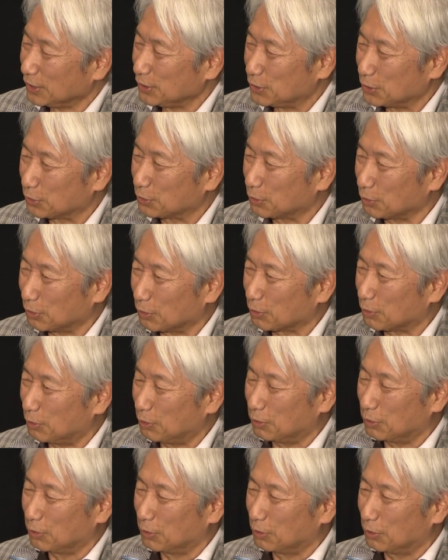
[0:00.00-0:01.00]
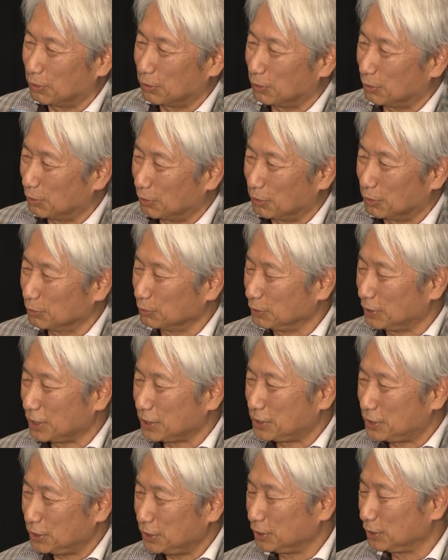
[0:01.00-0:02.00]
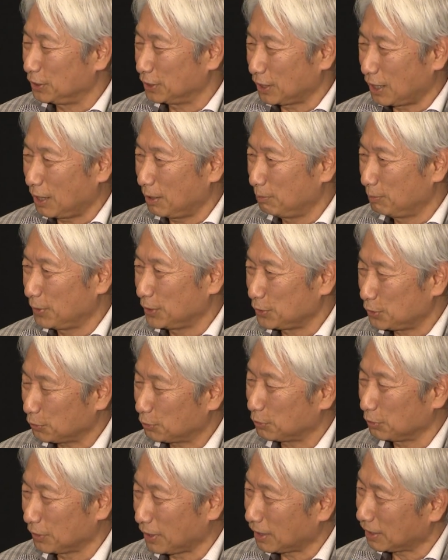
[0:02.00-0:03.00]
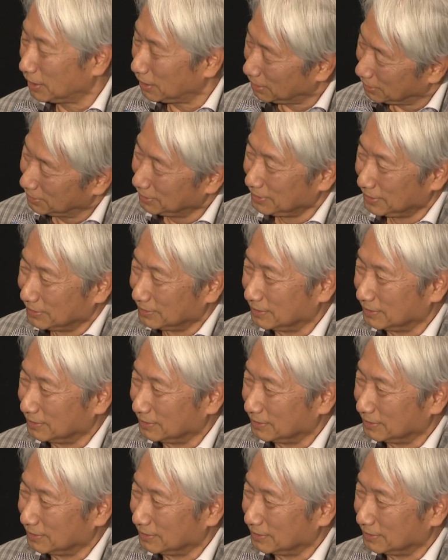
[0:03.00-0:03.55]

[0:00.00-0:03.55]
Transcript: ちょっとこう嬉しい反面ちょっとなんか、